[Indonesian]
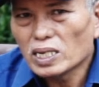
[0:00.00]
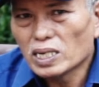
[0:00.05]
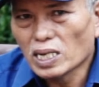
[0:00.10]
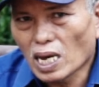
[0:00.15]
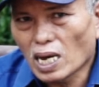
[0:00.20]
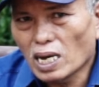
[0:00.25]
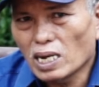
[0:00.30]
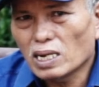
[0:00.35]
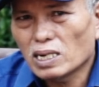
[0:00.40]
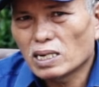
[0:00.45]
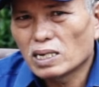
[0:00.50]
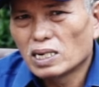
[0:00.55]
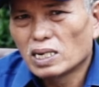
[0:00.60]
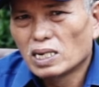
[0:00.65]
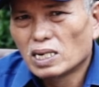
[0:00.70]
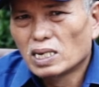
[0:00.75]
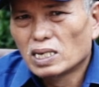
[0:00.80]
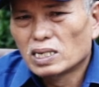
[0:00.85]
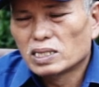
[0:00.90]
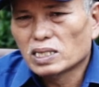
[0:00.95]
Ya,
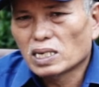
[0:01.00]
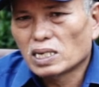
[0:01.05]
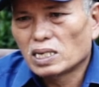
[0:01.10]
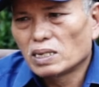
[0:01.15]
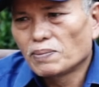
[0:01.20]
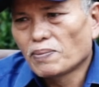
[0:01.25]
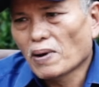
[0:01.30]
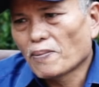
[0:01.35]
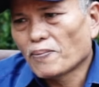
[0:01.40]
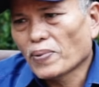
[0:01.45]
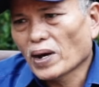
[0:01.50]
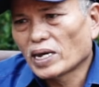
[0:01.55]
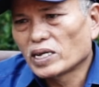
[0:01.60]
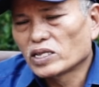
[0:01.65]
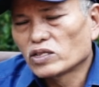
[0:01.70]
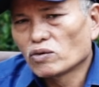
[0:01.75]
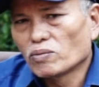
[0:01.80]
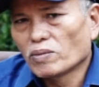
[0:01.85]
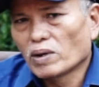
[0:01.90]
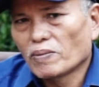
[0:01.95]
jadi papa
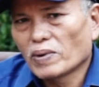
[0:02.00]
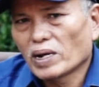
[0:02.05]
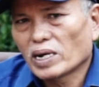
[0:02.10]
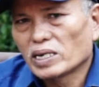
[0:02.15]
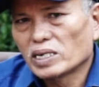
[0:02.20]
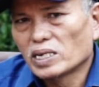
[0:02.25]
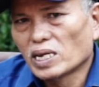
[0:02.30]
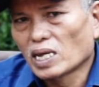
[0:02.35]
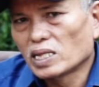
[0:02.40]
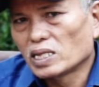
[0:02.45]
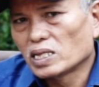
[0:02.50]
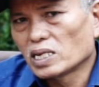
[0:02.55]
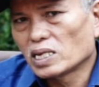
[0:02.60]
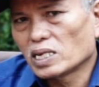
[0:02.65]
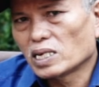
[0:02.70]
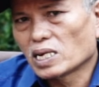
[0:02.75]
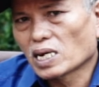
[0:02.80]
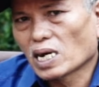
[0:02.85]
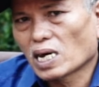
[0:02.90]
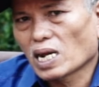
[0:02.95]
itu memang
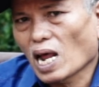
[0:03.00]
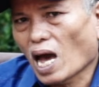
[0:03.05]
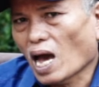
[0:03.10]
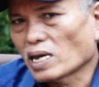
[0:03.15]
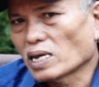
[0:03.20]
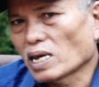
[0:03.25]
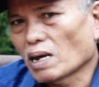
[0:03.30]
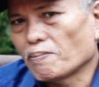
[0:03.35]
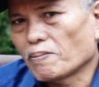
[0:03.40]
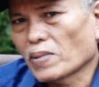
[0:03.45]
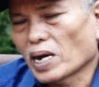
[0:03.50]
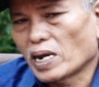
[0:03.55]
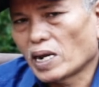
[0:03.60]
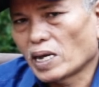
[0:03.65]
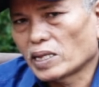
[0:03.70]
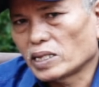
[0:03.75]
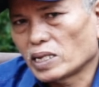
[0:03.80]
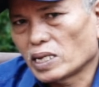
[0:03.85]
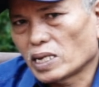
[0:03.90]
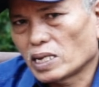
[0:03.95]
identik dengan ayam
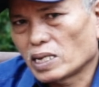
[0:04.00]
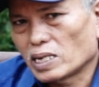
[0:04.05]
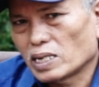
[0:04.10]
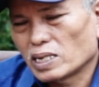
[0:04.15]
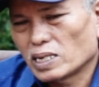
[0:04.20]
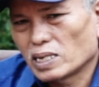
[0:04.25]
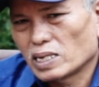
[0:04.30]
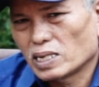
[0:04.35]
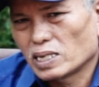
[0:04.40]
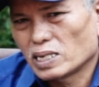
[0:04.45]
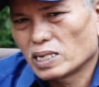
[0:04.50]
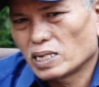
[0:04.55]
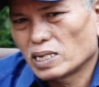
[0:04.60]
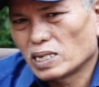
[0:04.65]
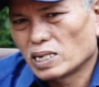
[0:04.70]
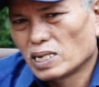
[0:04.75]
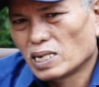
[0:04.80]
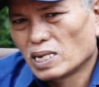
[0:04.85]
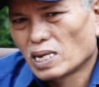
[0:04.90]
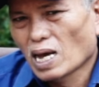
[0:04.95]
adatnya.
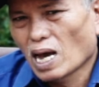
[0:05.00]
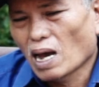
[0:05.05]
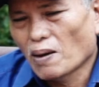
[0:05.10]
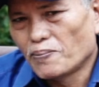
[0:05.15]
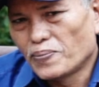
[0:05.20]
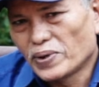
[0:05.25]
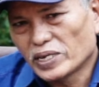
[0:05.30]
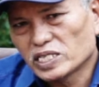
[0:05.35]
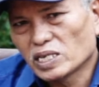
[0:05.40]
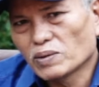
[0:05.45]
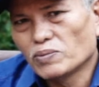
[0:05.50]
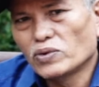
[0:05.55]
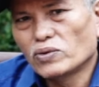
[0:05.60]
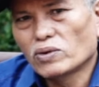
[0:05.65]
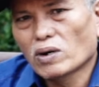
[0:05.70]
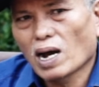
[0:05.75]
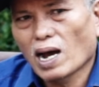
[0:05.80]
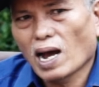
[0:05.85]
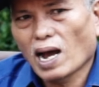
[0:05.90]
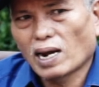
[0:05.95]
Hampir
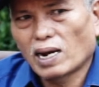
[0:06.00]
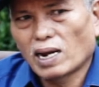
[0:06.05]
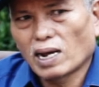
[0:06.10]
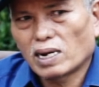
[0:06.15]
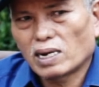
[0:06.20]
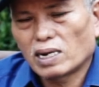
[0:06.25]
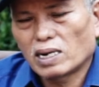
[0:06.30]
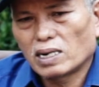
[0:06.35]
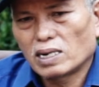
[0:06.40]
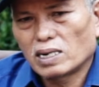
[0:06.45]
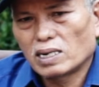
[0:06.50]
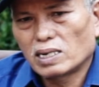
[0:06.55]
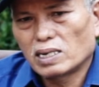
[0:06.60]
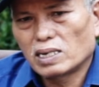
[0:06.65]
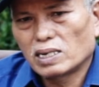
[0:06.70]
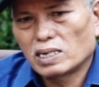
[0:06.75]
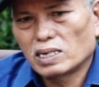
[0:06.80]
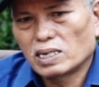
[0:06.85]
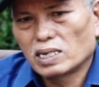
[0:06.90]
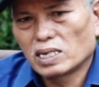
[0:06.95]
semua adat
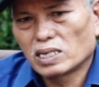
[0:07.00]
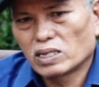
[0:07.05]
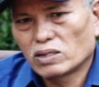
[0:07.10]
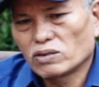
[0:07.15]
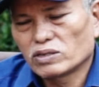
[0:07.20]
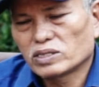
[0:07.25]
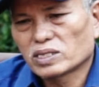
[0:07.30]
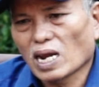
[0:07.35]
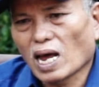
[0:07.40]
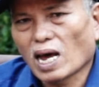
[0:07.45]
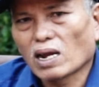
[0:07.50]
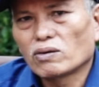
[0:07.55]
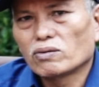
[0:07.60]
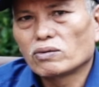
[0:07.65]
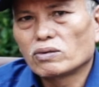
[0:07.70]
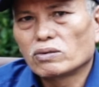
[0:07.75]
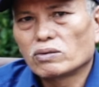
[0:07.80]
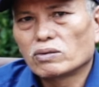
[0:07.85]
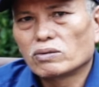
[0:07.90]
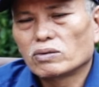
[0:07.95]
itu
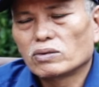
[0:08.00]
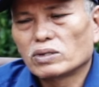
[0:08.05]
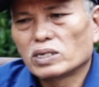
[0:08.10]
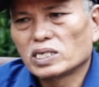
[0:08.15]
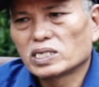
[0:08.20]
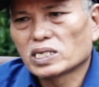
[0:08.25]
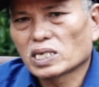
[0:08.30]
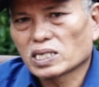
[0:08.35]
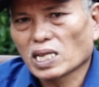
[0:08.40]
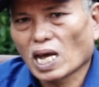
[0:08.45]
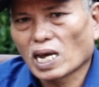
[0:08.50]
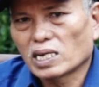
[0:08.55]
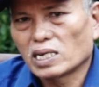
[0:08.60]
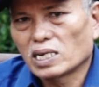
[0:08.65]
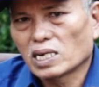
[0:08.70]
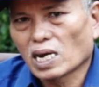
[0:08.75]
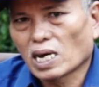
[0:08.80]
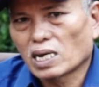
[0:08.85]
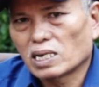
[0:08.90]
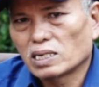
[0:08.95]
selalu disertai
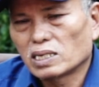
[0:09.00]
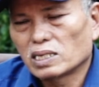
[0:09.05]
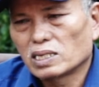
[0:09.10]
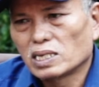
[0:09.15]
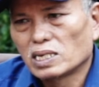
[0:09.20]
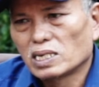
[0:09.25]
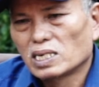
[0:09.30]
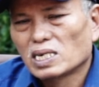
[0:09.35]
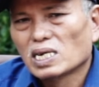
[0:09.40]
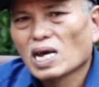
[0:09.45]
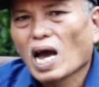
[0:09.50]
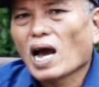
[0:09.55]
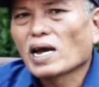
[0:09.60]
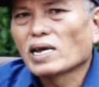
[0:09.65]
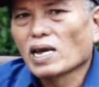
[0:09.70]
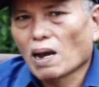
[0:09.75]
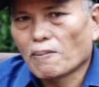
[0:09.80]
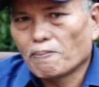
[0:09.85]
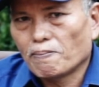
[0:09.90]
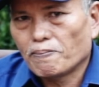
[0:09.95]
dengan
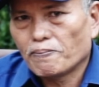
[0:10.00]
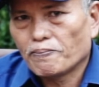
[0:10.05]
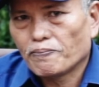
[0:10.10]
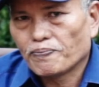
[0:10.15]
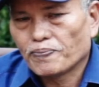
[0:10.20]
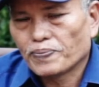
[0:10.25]
ayam.